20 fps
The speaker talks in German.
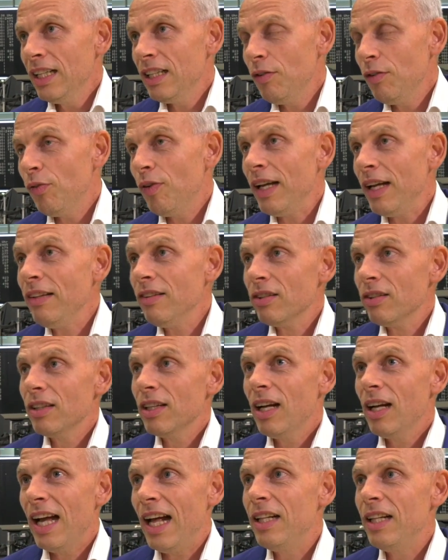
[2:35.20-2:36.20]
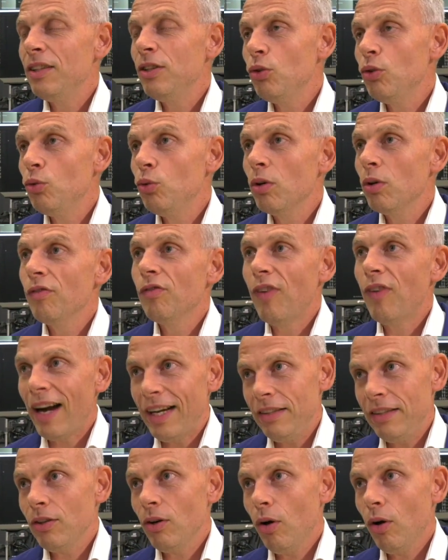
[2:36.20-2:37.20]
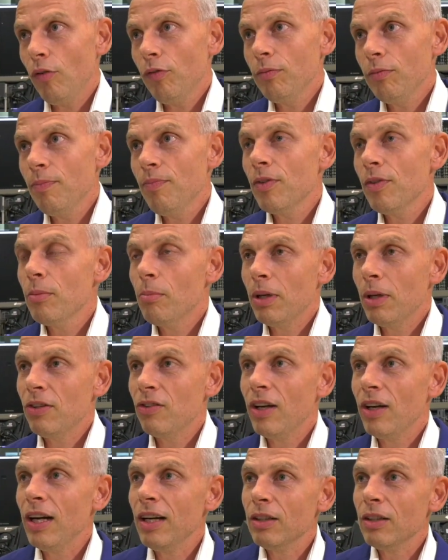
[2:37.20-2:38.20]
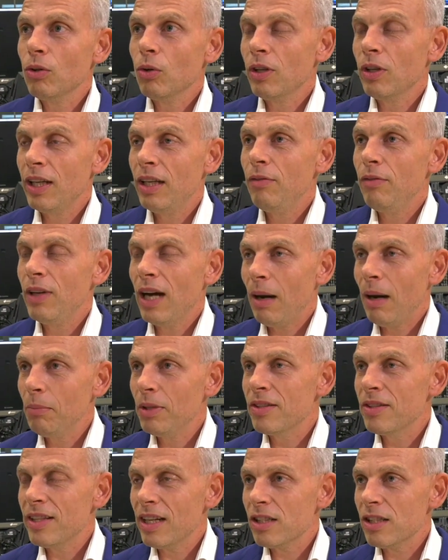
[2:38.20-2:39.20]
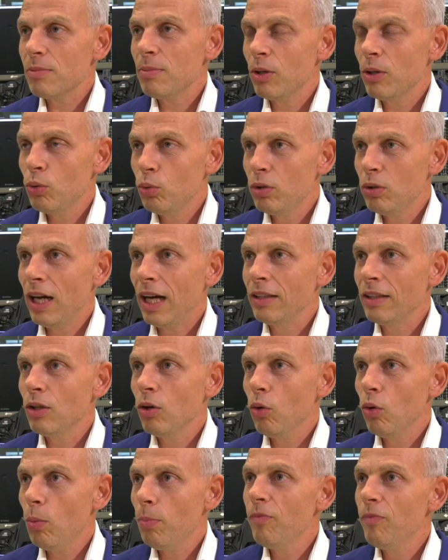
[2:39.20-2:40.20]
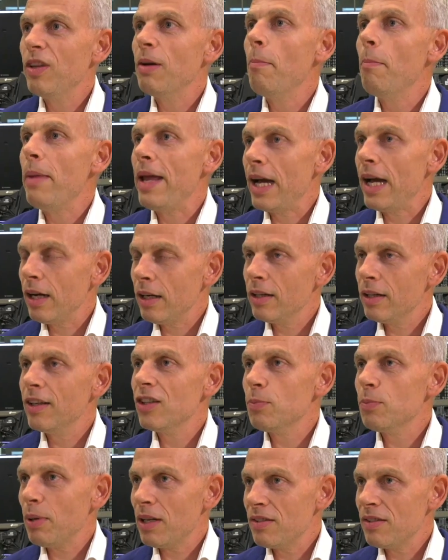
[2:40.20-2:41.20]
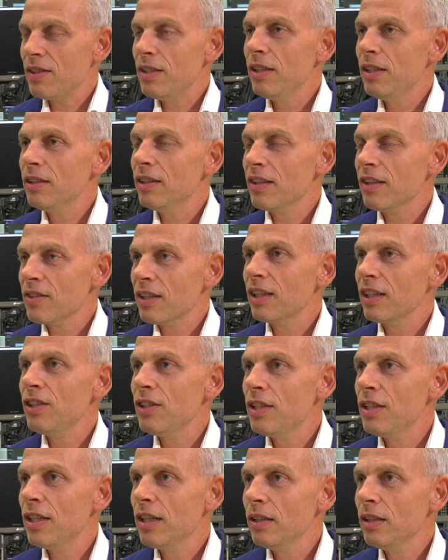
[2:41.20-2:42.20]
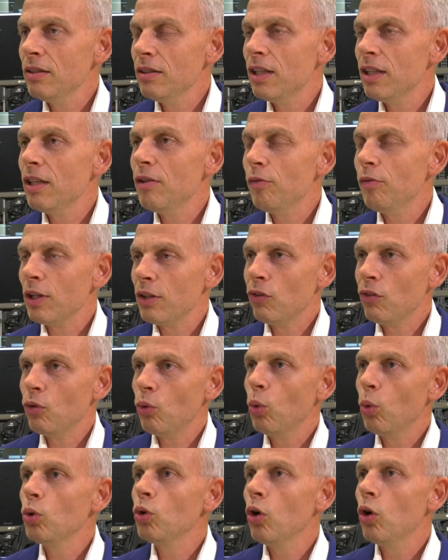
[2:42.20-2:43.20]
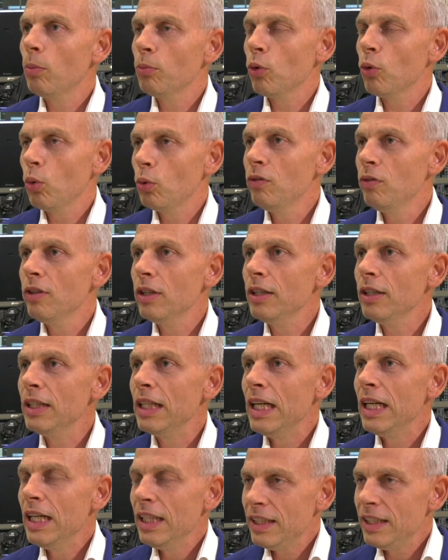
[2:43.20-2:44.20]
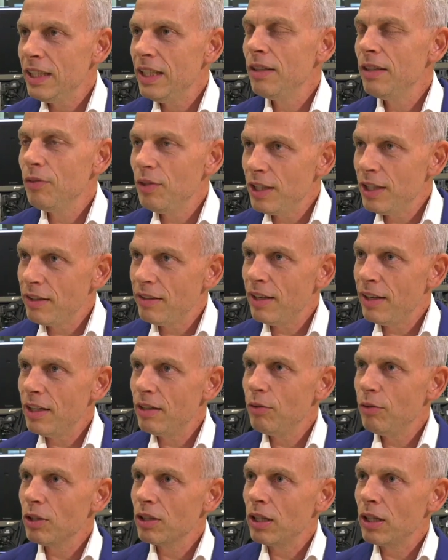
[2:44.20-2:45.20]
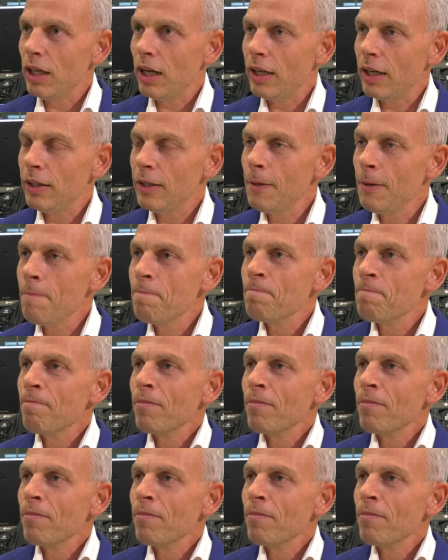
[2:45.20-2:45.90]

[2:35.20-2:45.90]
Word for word: Die Fed hält die Türen weiter offen. Man sagt, okay, wir haben jetzt erstmal gut angehoben, wir merken, es passiert das Richtige, die Inflation kommt runter, die Liquidität wird kleiner.